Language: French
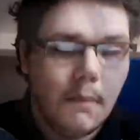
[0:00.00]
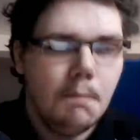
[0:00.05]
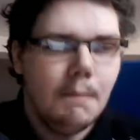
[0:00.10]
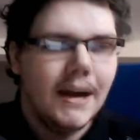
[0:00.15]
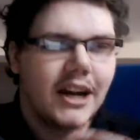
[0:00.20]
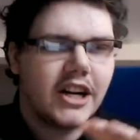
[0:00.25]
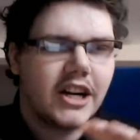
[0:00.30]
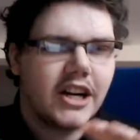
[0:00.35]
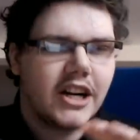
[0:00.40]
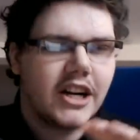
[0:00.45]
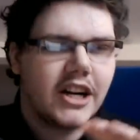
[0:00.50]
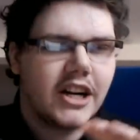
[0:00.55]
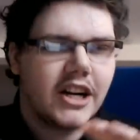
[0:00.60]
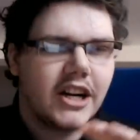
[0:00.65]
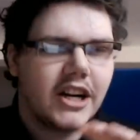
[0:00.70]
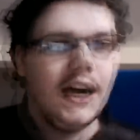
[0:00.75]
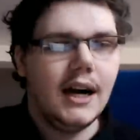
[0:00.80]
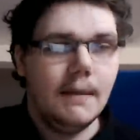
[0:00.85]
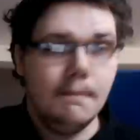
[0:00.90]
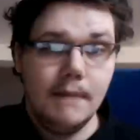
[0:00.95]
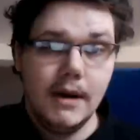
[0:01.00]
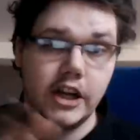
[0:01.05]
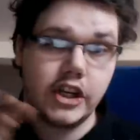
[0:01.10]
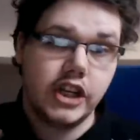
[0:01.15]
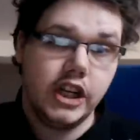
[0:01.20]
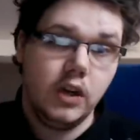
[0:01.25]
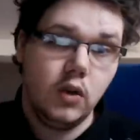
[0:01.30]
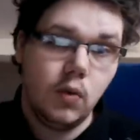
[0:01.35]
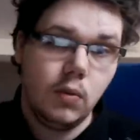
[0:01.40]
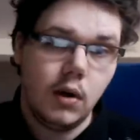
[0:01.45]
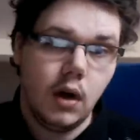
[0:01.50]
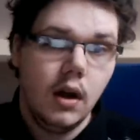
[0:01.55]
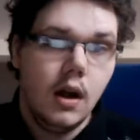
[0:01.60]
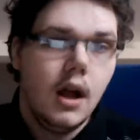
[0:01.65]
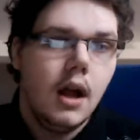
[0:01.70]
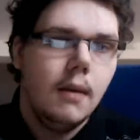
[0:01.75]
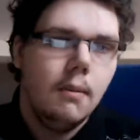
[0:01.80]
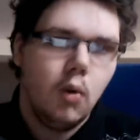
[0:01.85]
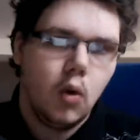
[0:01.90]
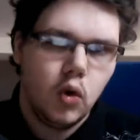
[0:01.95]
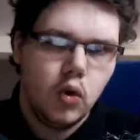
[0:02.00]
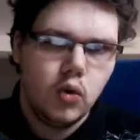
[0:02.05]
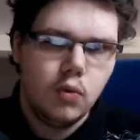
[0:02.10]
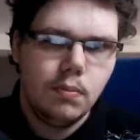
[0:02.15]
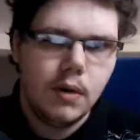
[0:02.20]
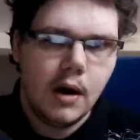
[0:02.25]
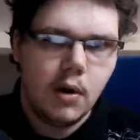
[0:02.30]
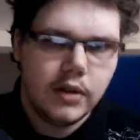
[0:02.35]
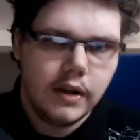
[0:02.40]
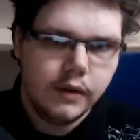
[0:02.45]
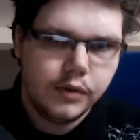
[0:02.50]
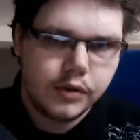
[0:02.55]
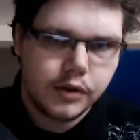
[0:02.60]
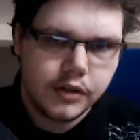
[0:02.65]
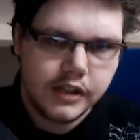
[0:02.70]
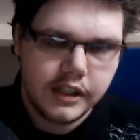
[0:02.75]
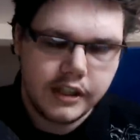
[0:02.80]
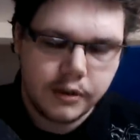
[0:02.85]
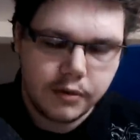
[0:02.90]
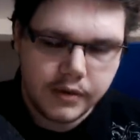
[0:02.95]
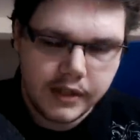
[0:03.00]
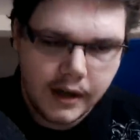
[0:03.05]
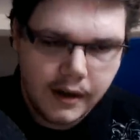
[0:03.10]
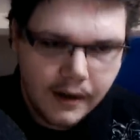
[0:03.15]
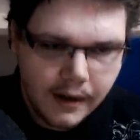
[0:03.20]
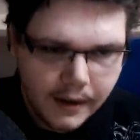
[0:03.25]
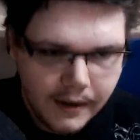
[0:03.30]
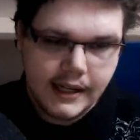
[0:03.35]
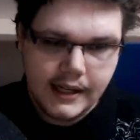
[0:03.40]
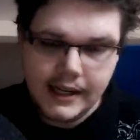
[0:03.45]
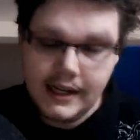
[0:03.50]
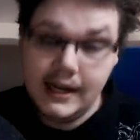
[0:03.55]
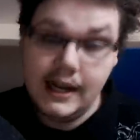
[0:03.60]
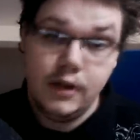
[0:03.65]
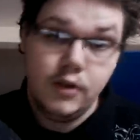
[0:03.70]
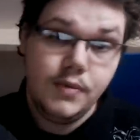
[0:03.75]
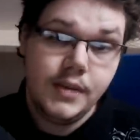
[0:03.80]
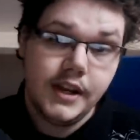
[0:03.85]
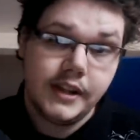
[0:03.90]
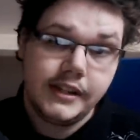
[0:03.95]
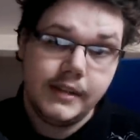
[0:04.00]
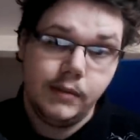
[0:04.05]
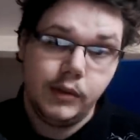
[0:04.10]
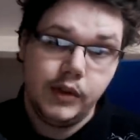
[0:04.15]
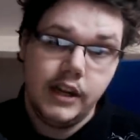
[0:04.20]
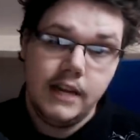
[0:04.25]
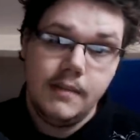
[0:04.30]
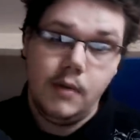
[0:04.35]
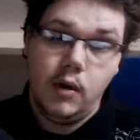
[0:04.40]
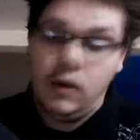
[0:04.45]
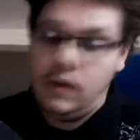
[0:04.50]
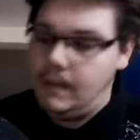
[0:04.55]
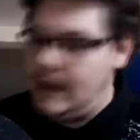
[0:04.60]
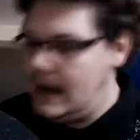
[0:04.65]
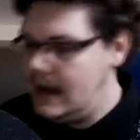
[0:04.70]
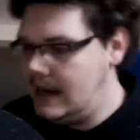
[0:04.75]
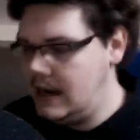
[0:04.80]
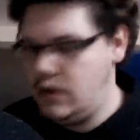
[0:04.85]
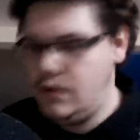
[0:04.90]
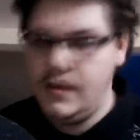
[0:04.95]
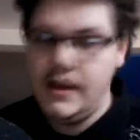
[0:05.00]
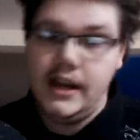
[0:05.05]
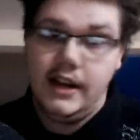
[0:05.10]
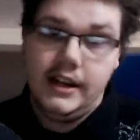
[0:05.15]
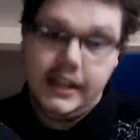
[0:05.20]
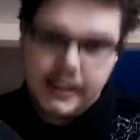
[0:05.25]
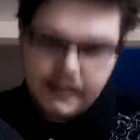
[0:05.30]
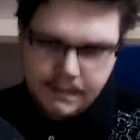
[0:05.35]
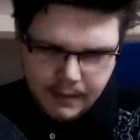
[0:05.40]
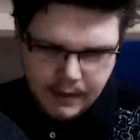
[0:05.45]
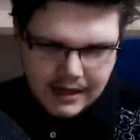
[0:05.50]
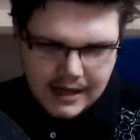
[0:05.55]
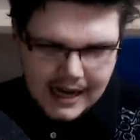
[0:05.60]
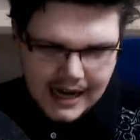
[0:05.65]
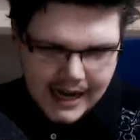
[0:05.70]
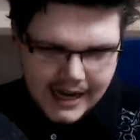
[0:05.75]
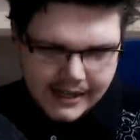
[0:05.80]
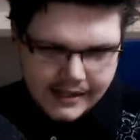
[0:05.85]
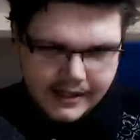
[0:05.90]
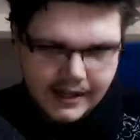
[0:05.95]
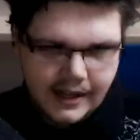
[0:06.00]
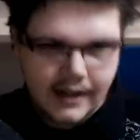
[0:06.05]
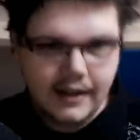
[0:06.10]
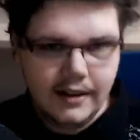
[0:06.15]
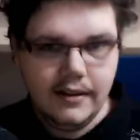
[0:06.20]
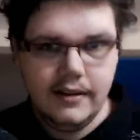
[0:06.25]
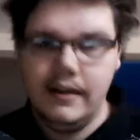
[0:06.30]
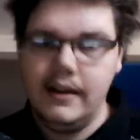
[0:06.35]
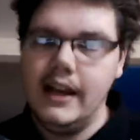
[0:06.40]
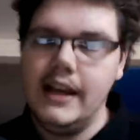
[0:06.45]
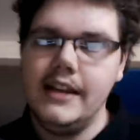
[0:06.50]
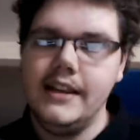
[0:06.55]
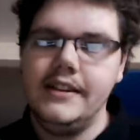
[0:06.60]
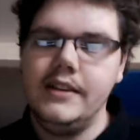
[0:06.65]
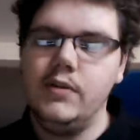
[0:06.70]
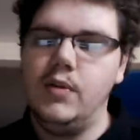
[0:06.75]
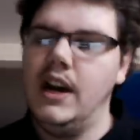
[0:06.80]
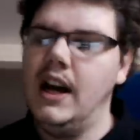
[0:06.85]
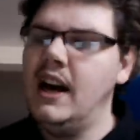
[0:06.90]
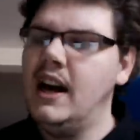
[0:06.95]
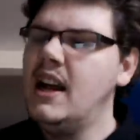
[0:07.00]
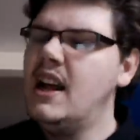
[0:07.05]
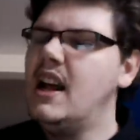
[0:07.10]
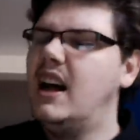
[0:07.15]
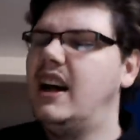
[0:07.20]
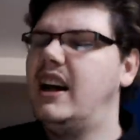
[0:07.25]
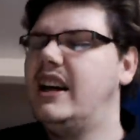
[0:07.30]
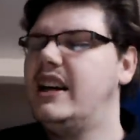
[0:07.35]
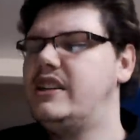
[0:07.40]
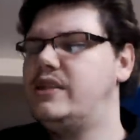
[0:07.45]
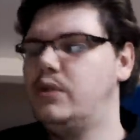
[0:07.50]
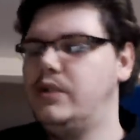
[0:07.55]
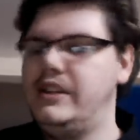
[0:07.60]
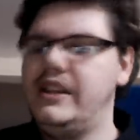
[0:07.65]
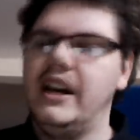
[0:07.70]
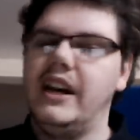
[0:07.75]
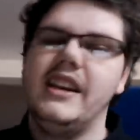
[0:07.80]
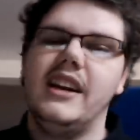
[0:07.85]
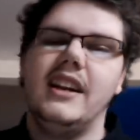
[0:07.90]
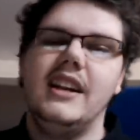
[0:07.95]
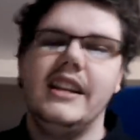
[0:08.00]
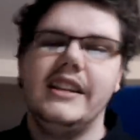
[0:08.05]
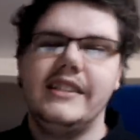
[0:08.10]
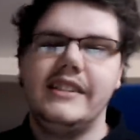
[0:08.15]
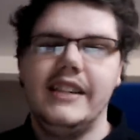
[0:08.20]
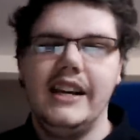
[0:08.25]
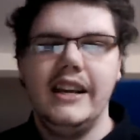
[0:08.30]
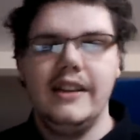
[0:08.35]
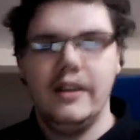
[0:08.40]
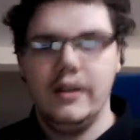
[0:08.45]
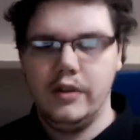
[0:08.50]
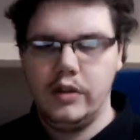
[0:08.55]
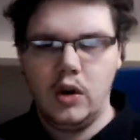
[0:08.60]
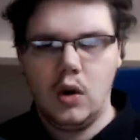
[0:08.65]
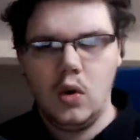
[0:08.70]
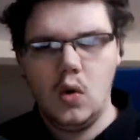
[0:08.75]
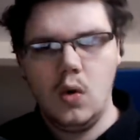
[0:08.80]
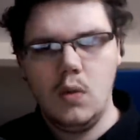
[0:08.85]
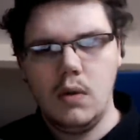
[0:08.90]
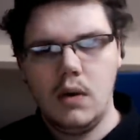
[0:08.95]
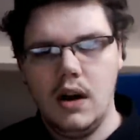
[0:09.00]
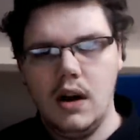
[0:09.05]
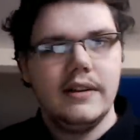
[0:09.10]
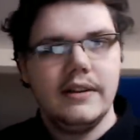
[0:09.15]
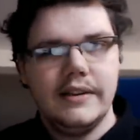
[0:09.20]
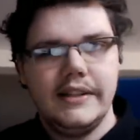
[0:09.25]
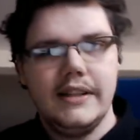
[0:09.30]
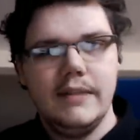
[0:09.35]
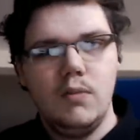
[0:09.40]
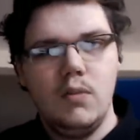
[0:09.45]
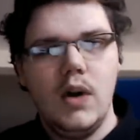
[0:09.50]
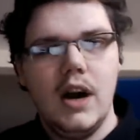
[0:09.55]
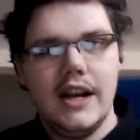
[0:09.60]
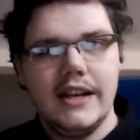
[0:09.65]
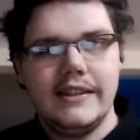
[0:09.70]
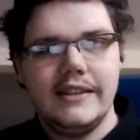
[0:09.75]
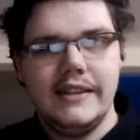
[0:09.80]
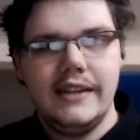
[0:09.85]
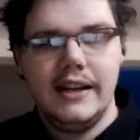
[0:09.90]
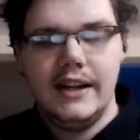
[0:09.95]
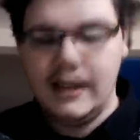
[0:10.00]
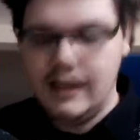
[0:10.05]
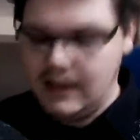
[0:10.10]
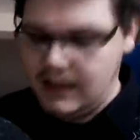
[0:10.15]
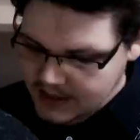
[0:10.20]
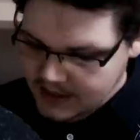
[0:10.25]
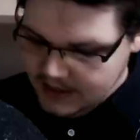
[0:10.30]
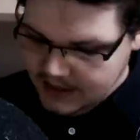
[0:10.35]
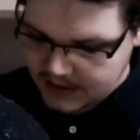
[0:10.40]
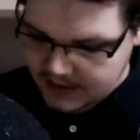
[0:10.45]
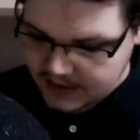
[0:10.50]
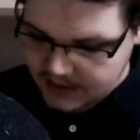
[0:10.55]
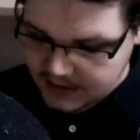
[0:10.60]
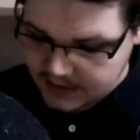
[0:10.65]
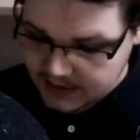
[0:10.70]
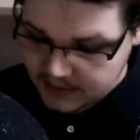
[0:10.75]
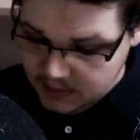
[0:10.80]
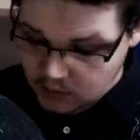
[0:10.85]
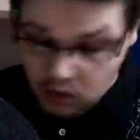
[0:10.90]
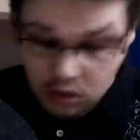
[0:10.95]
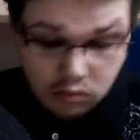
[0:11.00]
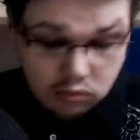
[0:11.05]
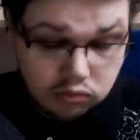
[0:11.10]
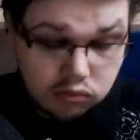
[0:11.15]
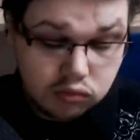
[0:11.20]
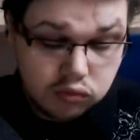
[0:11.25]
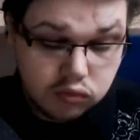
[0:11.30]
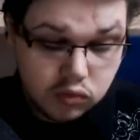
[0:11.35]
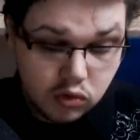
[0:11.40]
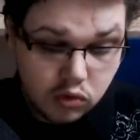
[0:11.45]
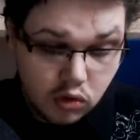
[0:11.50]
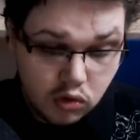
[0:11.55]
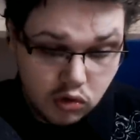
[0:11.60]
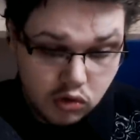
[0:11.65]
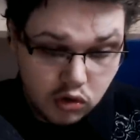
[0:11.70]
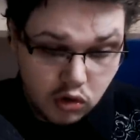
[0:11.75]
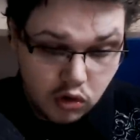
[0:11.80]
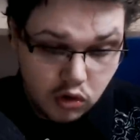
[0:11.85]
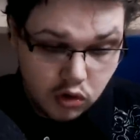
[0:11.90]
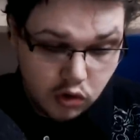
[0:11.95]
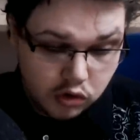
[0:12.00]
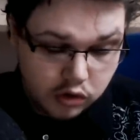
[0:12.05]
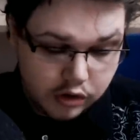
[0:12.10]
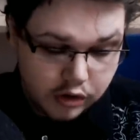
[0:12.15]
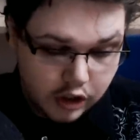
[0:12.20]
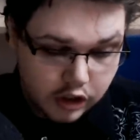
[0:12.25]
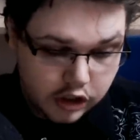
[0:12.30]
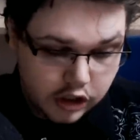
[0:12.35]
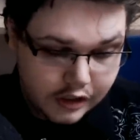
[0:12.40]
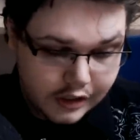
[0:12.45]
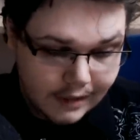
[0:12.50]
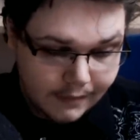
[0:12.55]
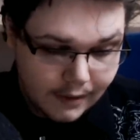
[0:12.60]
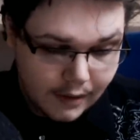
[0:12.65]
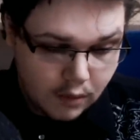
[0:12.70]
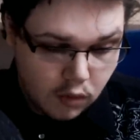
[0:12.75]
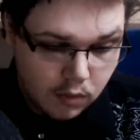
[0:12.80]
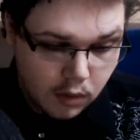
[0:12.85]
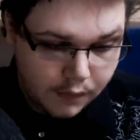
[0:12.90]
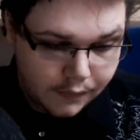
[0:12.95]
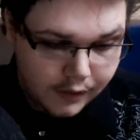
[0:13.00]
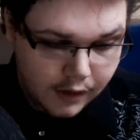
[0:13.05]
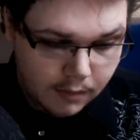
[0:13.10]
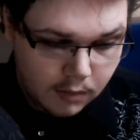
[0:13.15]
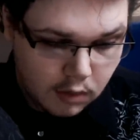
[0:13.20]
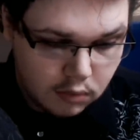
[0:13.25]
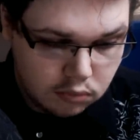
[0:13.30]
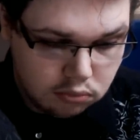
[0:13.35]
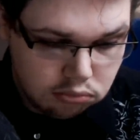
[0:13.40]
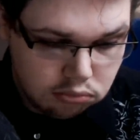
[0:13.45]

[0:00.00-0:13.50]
Marche à l'Ombra, marche à l'ombre. Bon, l'Ombra, on a vu ce que c'était tout à l'heure. Et la lumière, c'est mon élément. Bah, la lumière, les spotlights. Hein, euh, là, il dit voilà, reste au derrière de la scène, dans l'ombre, c'est moi la star. Euh, voilà, c'est assez simple à comprendre finalement.